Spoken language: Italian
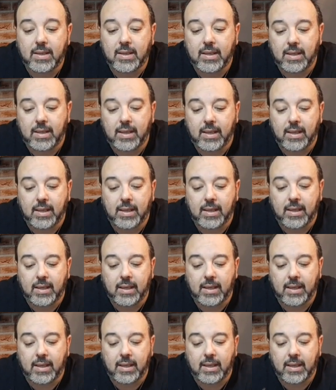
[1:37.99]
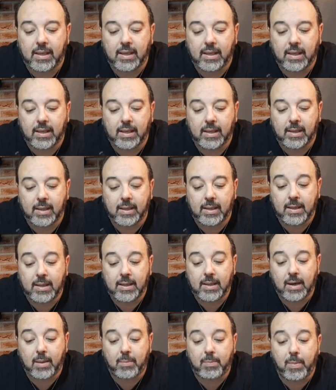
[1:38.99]
E
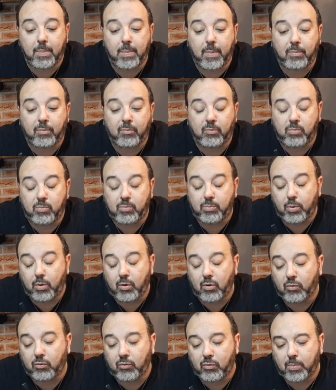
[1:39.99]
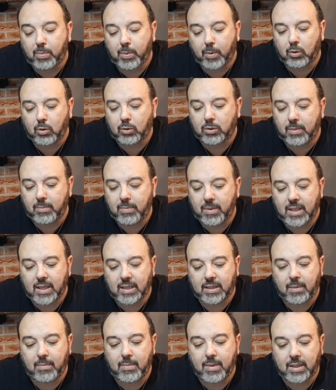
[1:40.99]
la pipa poi non fu prodotta
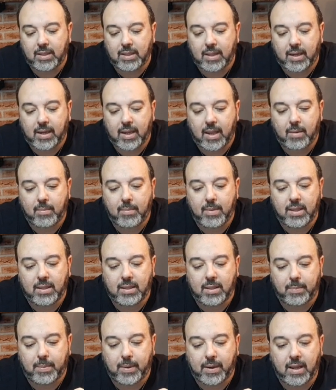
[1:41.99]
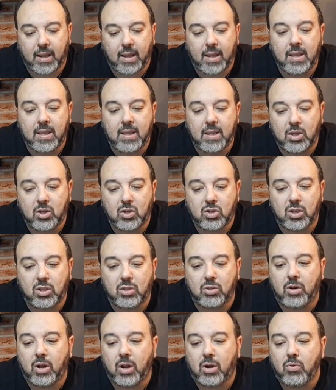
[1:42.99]
immediatamente, chiaramente perché
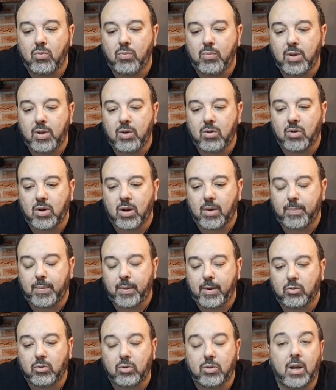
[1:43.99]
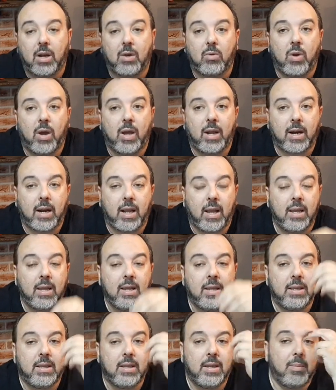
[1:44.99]
essendo in alluminio nel periodo della
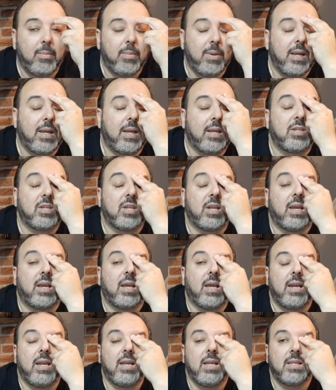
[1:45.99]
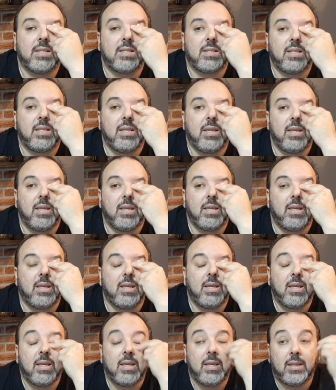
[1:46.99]
guerra in America c'era carenza
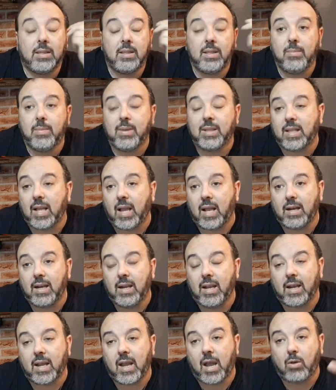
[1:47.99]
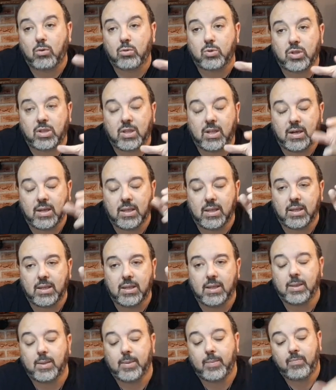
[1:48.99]
di, di metalli a causa
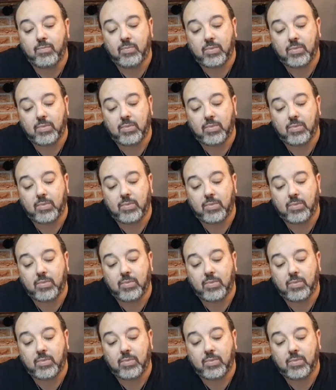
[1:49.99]
delle,